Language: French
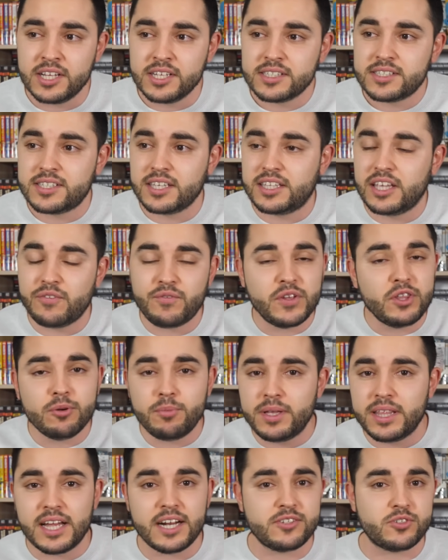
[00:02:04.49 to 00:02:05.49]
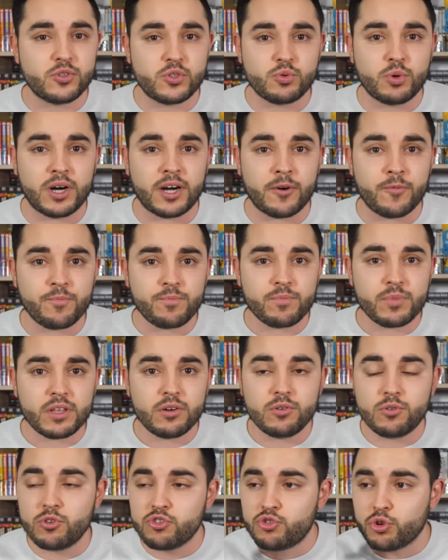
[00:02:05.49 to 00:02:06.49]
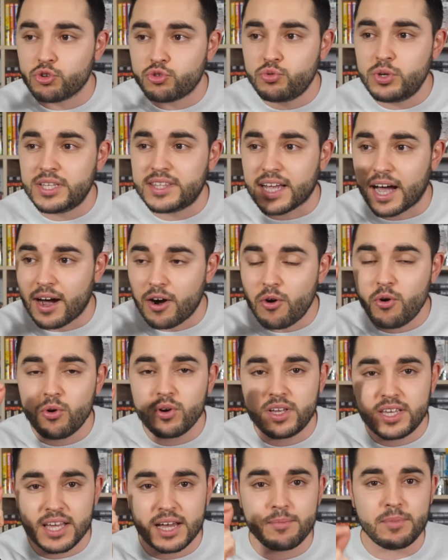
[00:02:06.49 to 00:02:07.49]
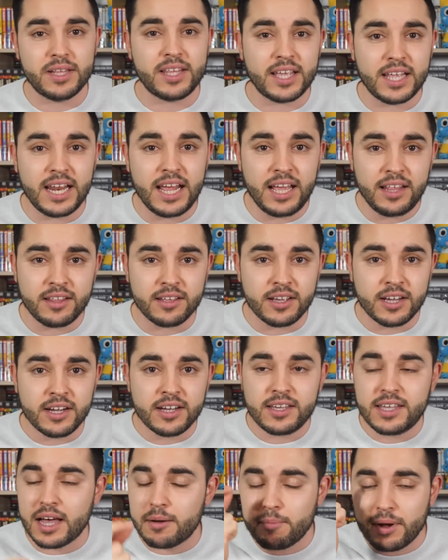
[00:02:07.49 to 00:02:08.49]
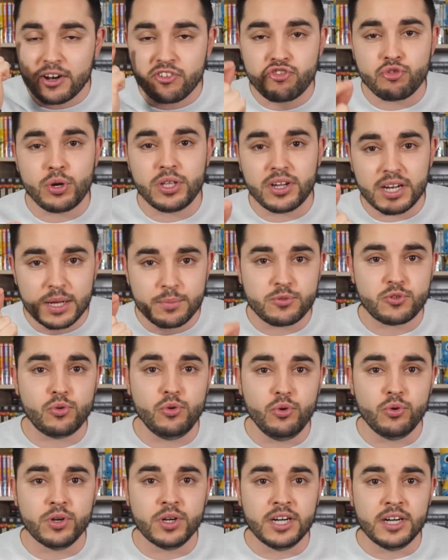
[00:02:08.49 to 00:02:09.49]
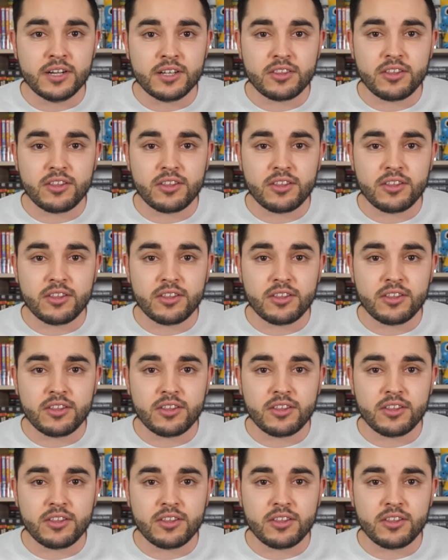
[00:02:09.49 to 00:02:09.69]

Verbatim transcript: C'était phénoménal ce soir. Aujourd'hui, t'as aucun Madrilène qui a mal joué dans l'absolu.